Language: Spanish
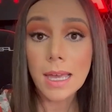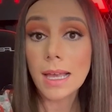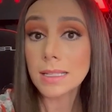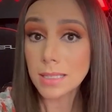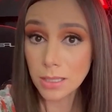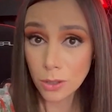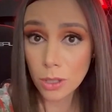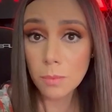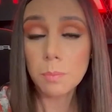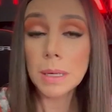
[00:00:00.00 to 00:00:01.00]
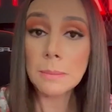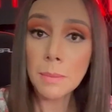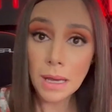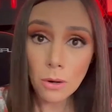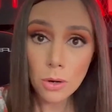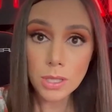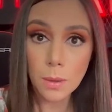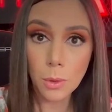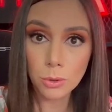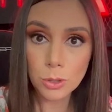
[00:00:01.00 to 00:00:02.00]
El señor primero lo
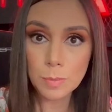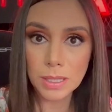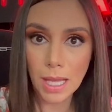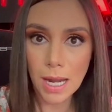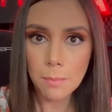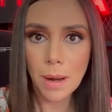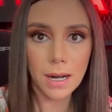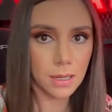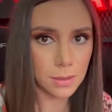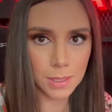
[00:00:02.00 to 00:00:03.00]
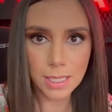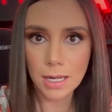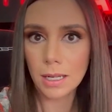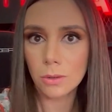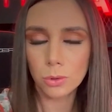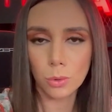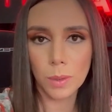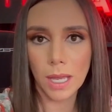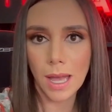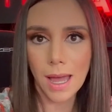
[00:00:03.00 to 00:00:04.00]
llevó a un hospital para revisar que no
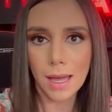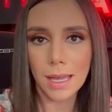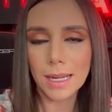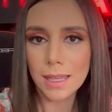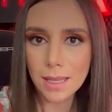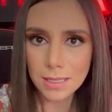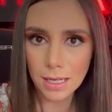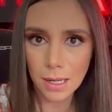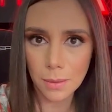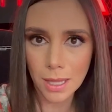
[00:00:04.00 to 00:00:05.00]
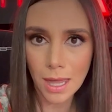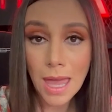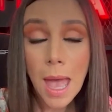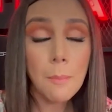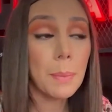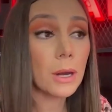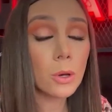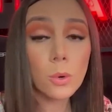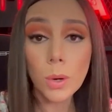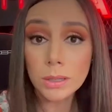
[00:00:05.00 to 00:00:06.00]
tuviera heridas de gravedad, pero
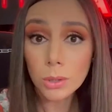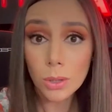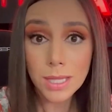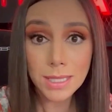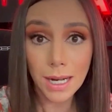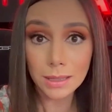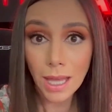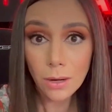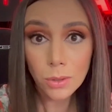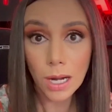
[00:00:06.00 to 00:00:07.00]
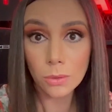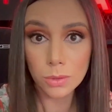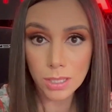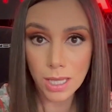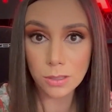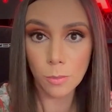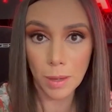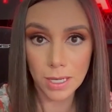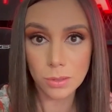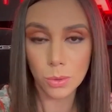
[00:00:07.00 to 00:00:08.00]
en cuanto descartaron algún riesgo
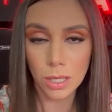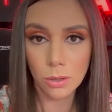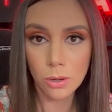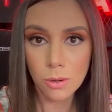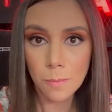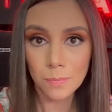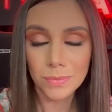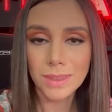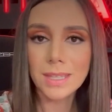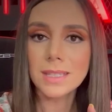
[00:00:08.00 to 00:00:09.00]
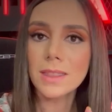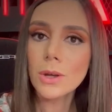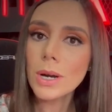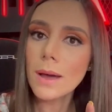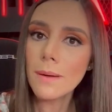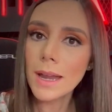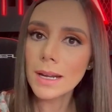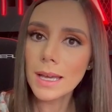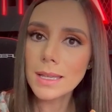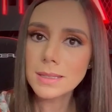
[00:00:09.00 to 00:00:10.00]
para su hijo, decidió
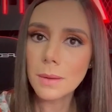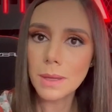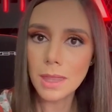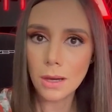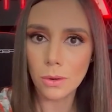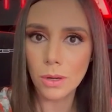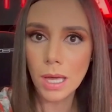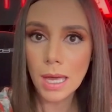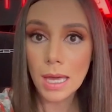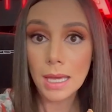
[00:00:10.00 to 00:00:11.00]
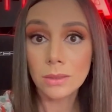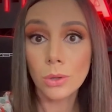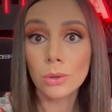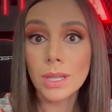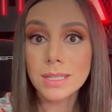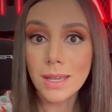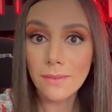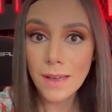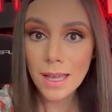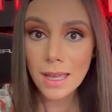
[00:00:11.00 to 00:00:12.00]
grabar este video, en donde se
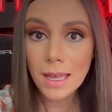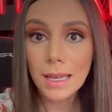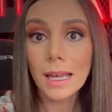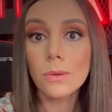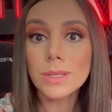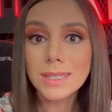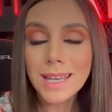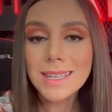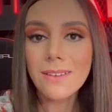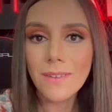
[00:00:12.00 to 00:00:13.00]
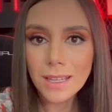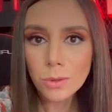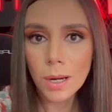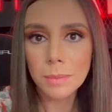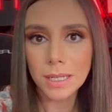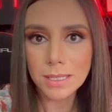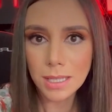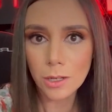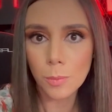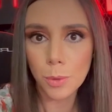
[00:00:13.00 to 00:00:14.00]
ve que lo está llevando al
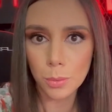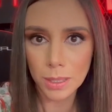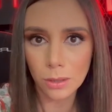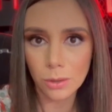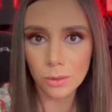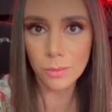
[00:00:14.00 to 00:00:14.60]
Ministerio Público.